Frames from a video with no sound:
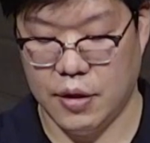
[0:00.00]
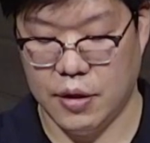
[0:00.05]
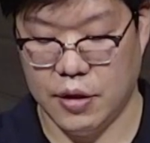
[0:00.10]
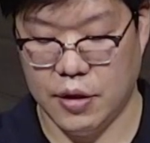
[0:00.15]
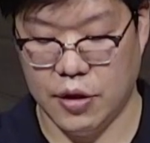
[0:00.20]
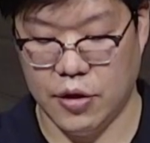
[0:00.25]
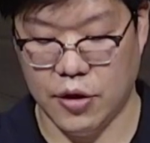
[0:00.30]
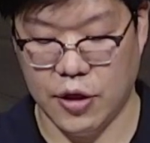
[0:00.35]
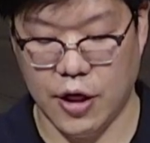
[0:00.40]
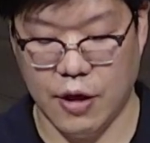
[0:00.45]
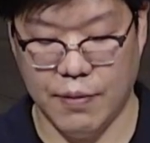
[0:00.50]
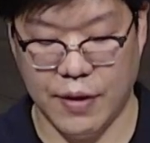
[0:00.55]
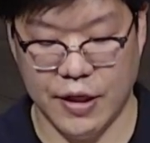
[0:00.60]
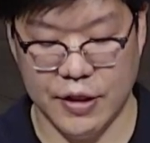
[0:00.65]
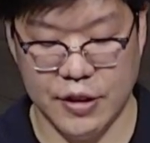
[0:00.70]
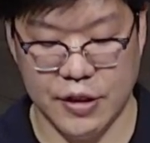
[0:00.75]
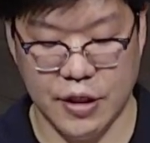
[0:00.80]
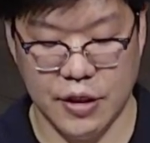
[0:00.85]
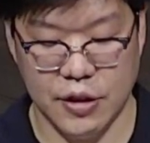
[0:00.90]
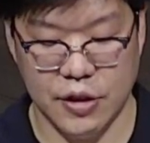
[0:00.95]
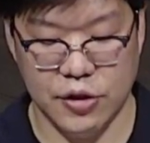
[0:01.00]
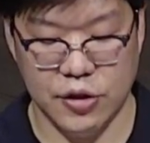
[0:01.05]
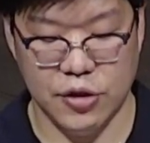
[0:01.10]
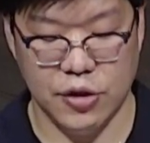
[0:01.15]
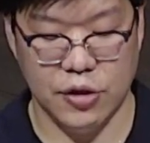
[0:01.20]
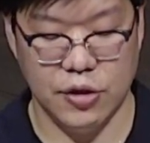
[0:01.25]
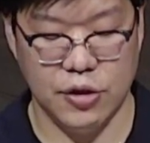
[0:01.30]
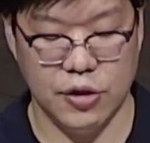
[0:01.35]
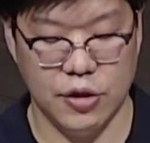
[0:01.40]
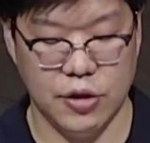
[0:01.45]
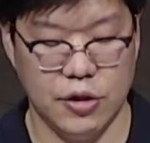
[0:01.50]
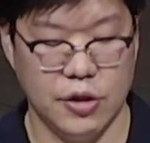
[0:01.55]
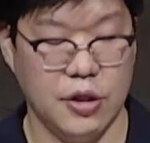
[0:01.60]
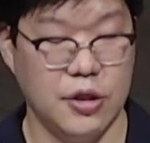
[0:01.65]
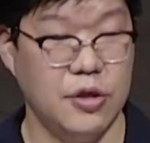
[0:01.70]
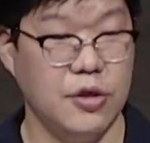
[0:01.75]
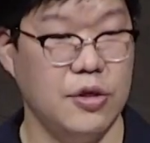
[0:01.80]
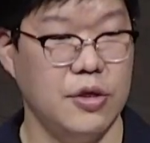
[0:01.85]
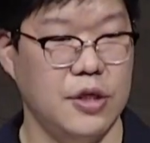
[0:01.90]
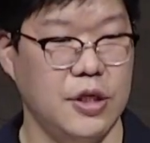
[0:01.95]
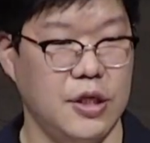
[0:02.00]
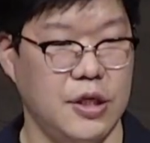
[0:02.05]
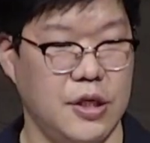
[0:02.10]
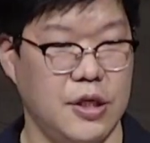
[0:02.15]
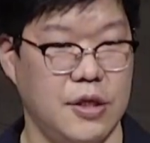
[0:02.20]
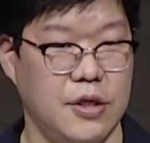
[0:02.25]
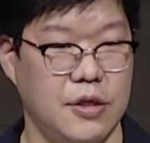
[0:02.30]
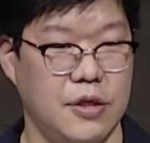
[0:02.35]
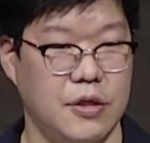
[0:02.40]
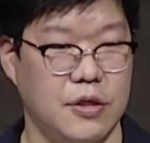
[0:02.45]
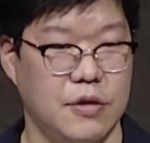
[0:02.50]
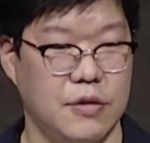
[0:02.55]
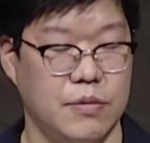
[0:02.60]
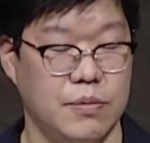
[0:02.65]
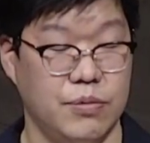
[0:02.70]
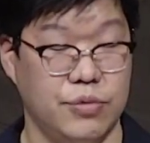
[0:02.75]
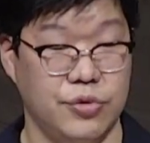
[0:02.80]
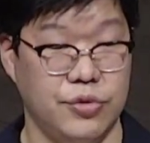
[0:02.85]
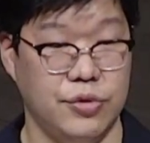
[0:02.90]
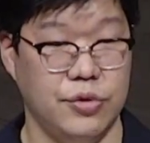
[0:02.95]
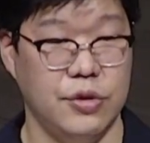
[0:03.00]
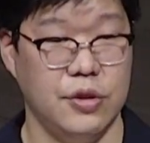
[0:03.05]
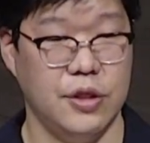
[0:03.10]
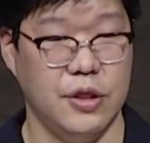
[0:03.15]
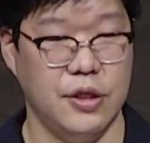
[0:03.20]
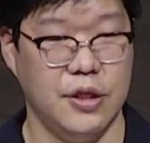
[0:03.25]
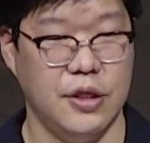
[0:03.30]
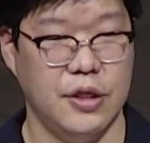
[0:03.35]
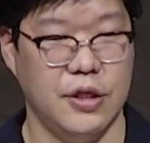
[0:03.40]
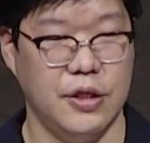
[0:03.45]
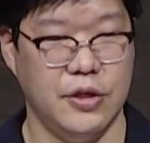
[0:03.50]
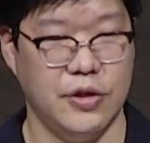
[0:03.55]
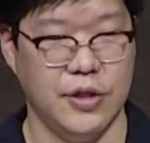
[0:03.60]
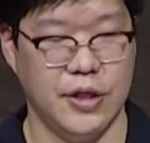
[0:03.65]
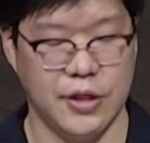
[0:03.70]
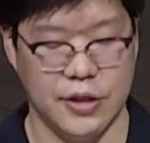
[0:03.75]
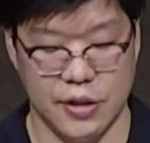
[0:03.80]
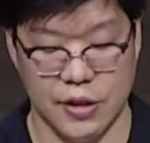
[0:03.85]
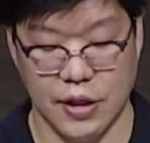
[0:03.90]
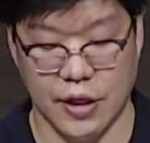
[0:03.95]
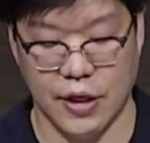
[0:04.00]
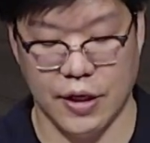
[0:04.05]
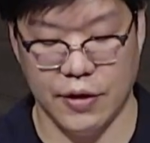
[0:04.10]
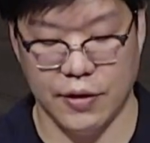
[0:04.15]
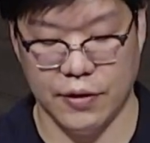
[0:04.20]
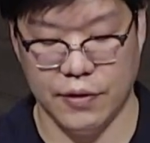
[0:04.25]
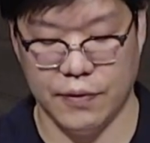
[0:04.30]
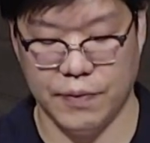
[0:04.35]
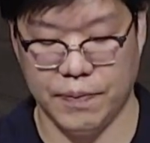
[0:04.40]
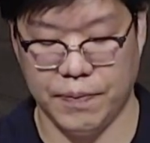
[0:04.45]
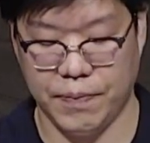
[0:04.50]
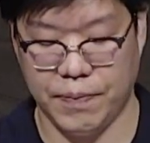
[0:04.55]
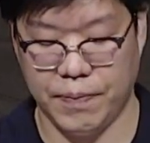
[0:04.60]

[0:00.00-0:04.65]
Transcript: 그렇게 맞이한 2000년 1월 1일 무슨 일이 일어났을까요?